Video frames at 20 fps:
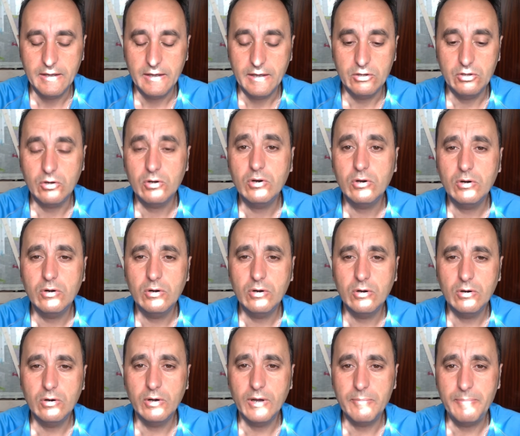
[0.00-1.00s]

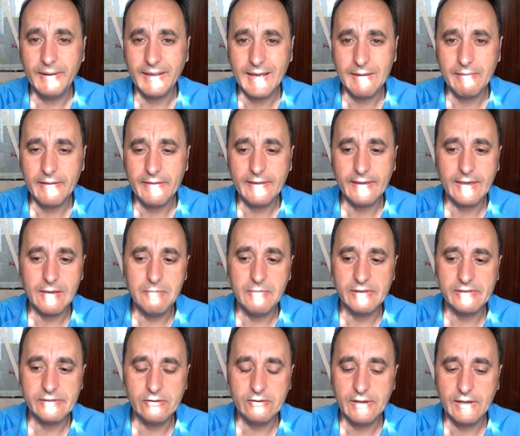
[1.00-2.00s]
Yo explicaba de que en
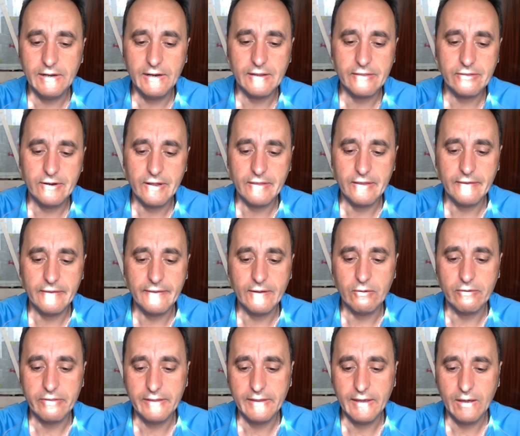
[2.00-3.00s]
mi zona, en la zona de
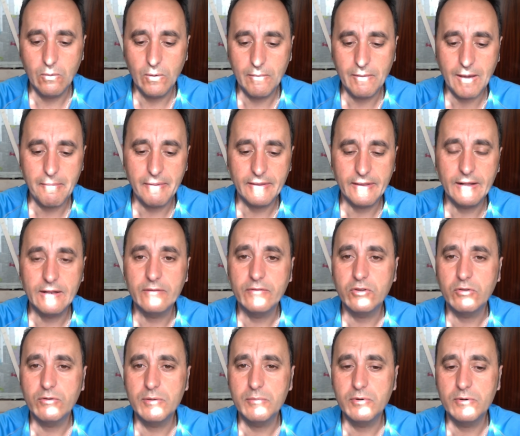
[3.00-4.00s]
Andalucía, en Huelva Capital, donde
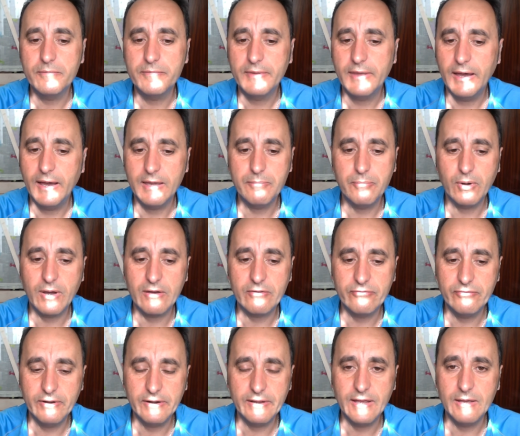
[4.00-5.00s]
yo vivo, hay pocas
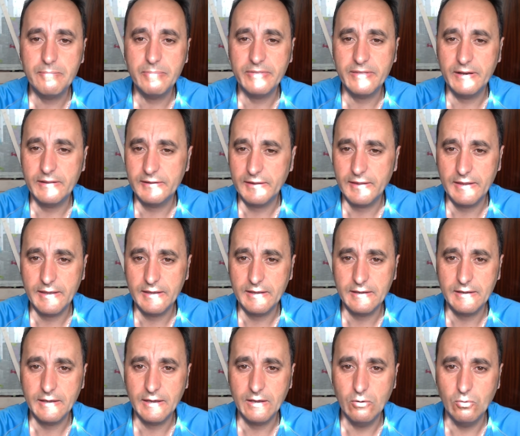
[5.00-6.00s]
ferias especializadas
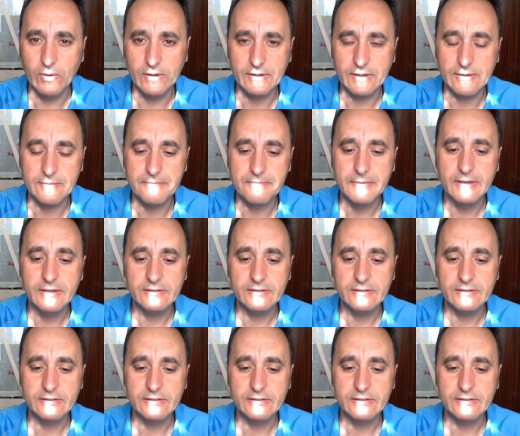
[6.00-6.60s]
en, juguete.